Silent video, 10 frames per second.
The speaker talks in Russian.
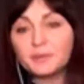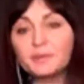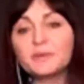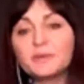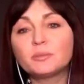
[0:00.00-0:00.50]

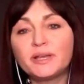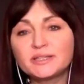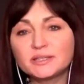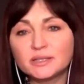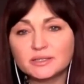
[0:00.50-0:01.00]
понимаю, что это
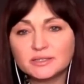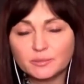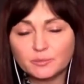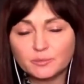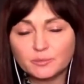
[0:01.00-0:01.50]
болезненная
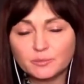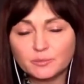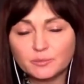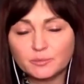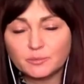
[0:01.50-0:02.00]
тема,
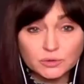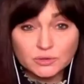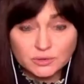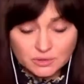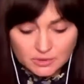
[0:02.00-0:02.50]
но
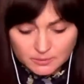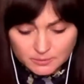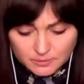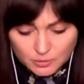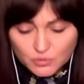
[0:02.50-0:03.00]
вот э,
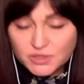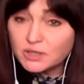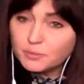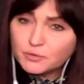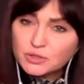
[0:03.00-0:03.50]
Грузия
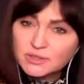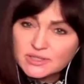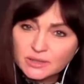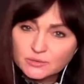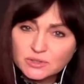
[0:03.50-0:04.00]
не получила
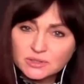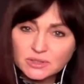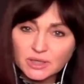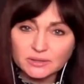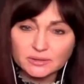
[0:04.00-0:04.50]
статус
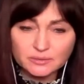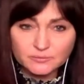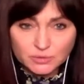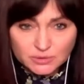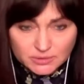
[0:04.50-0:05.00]
кандидата.
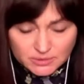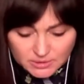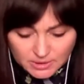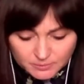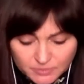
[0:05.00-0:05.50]
Вот
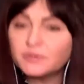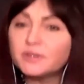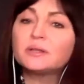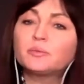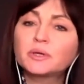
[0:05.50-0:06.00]
как бы
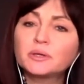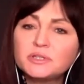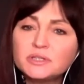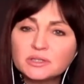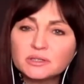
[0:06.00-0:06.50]
вы это
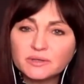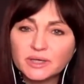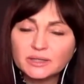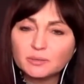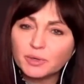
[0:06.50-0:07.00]

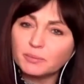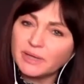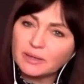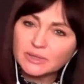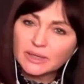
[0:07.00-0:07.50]
прокомментировали? Это
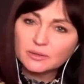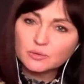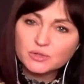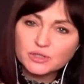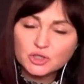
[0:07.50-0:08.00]
проблемы для
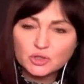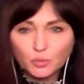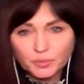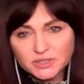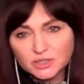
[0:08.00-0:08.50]
Грузии?
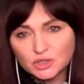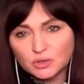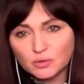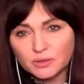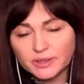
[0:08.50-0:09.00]
Что
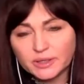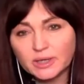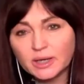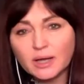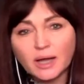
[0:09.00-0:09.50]
произошло? Как,
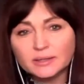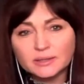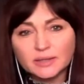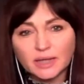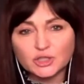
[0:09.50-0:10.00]
как, ну,
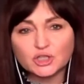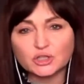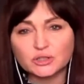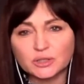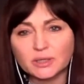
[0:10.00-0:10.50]
это
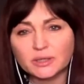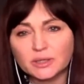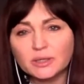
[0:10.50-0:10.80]
дальше? Да?